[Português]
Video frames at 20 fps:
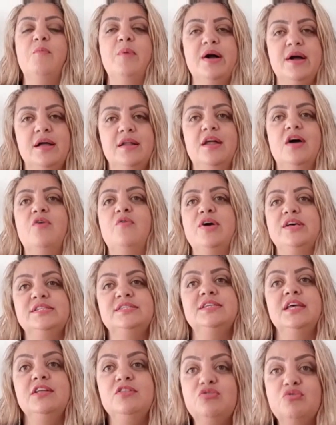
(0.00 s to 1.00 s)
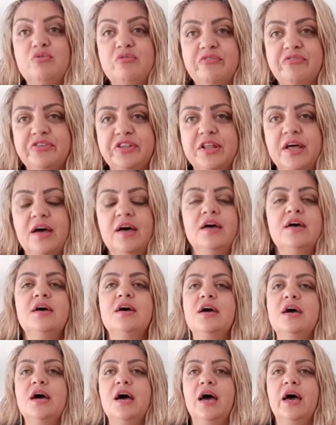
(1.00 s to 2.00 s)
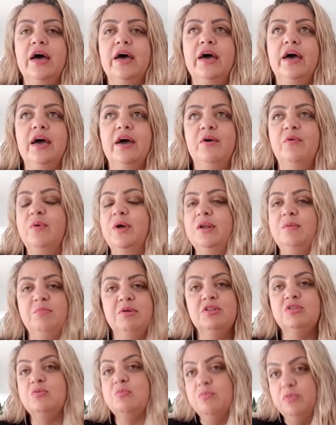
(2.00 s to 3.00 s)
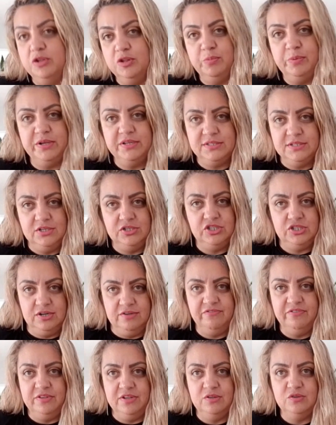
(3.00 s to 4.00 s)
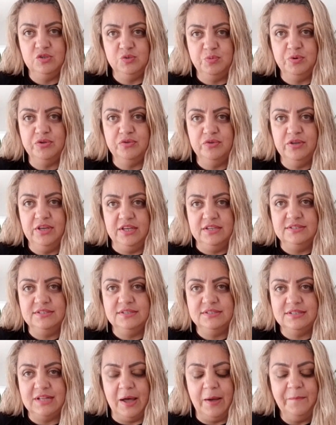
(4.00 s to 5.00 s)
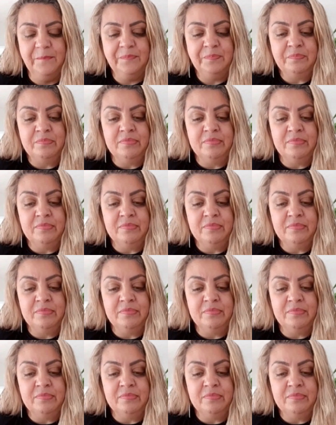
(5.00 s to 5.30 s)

O bacalhau é, sem dúvida, é, um alimento muito presente na vida dos portugueses, tá?